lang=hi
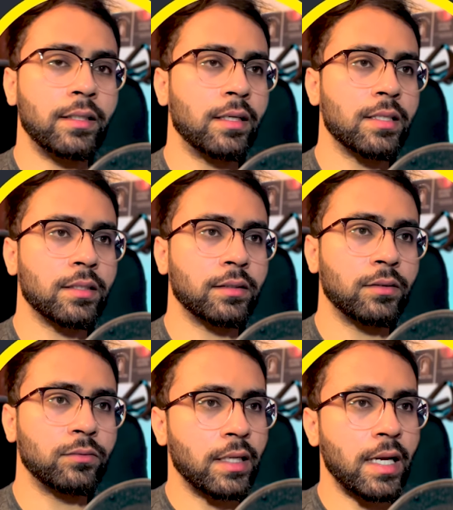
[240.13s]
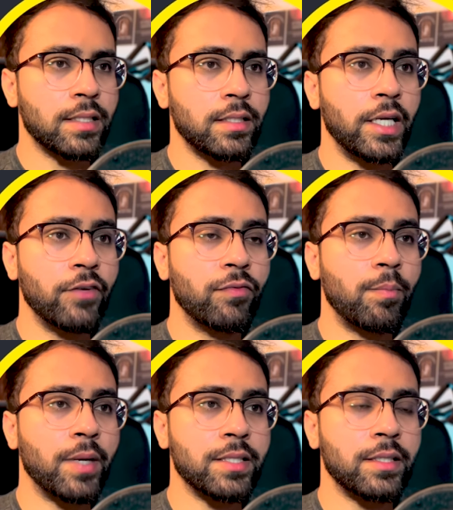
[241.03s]
लगा सकता हूँ कैसे इफ
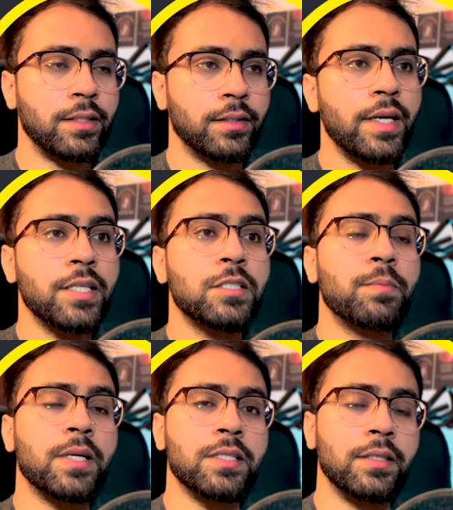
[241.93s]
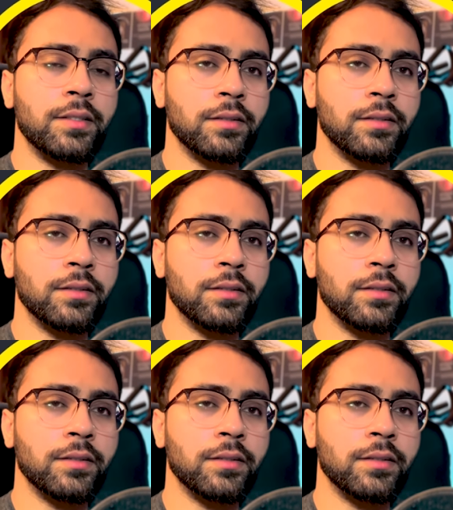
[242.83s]
प्रेजेंट इज प्रेजेंट